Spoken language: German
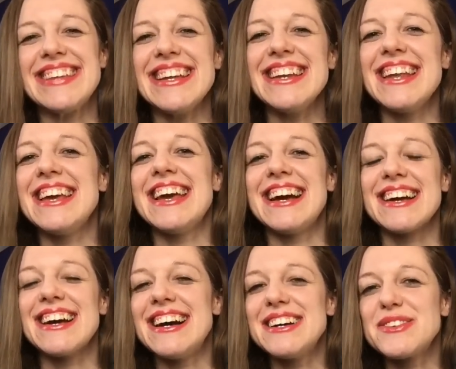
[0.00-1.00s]
denn Herr
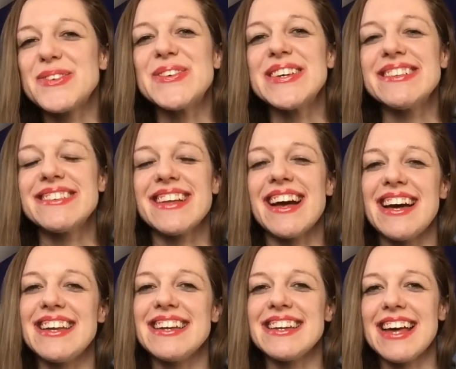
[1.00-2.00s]
Kato ist
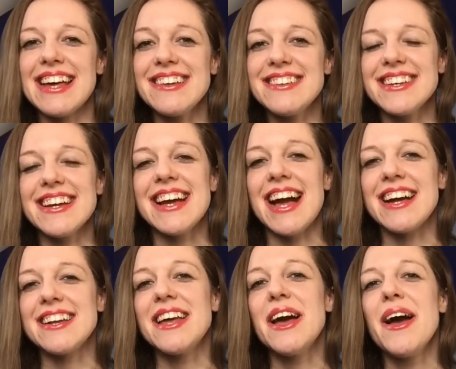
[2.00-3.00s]
gerade in Rente
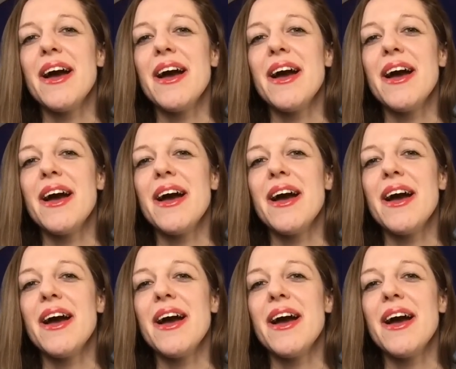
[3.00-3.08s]
gegangen,